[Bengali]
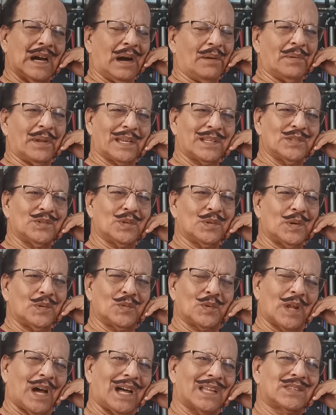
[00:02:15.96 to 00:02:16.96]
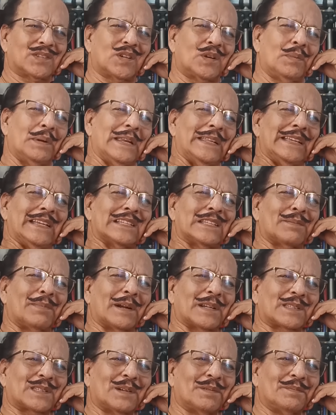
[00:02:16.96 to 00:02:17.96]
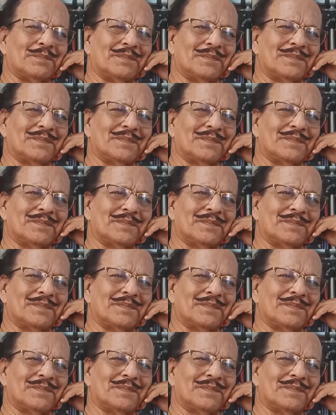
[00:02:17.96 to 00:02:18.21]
আমরা কিন্তু ওর হাত ধরে বেরিয়ে যেতে পারতাম